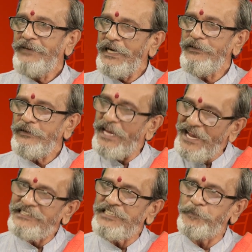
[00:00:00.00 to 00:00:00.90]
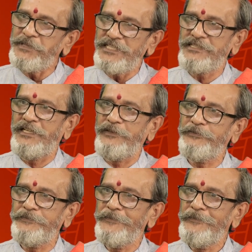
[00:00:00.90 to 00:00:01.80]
వాళ్ళు యాక్సెప్ట్ చేస్తారు